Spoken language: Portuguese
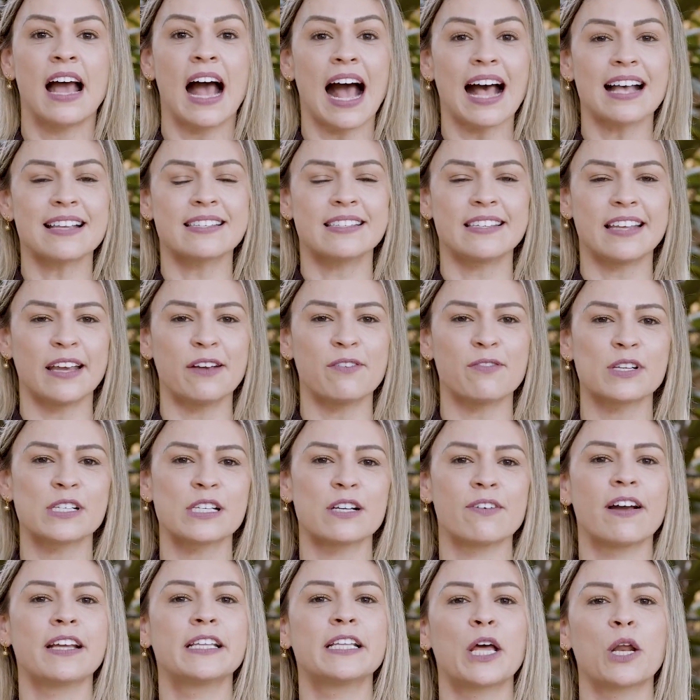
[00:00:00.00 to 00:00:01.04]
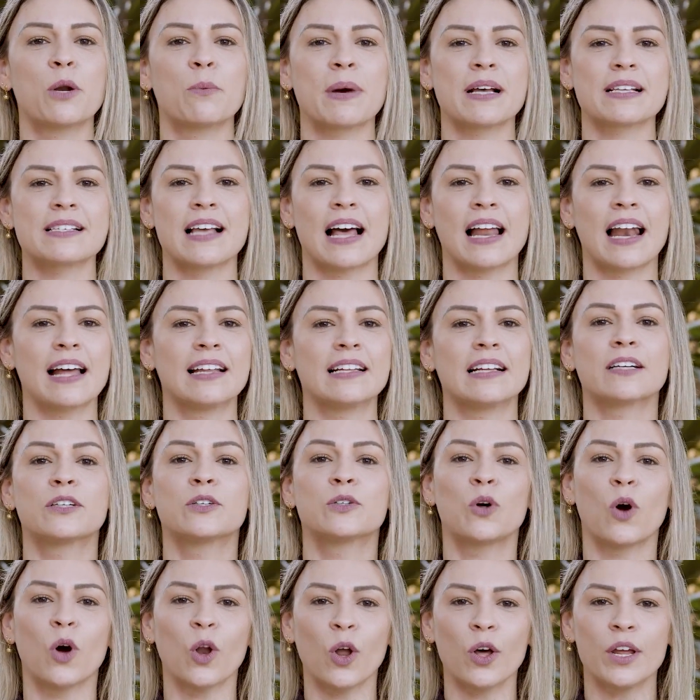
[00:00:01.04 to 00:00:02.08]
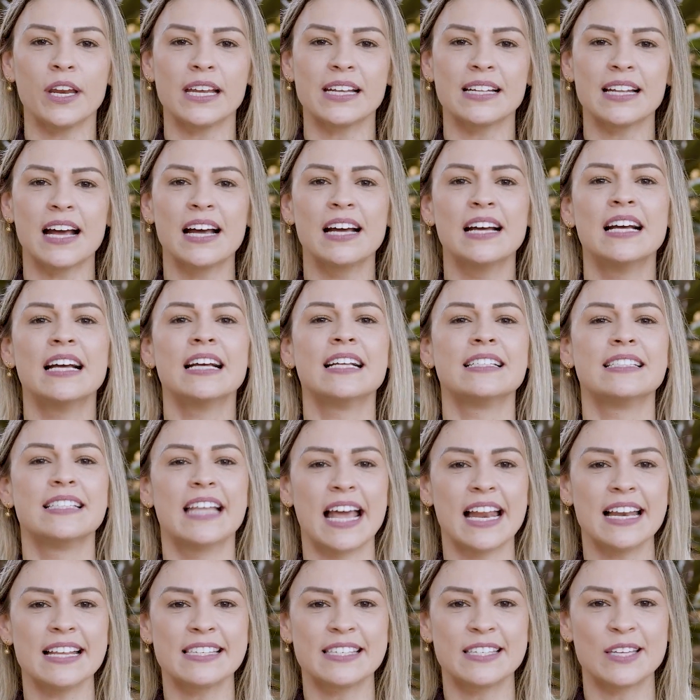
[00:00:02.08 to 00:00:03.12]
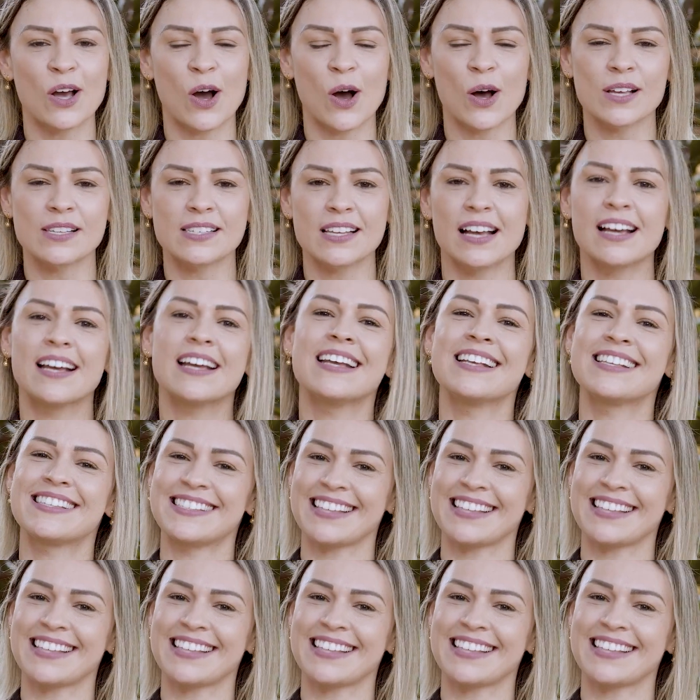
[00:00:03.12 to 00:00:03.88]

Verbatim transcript: Assim você vai ter uma salada colorida, deliciosa e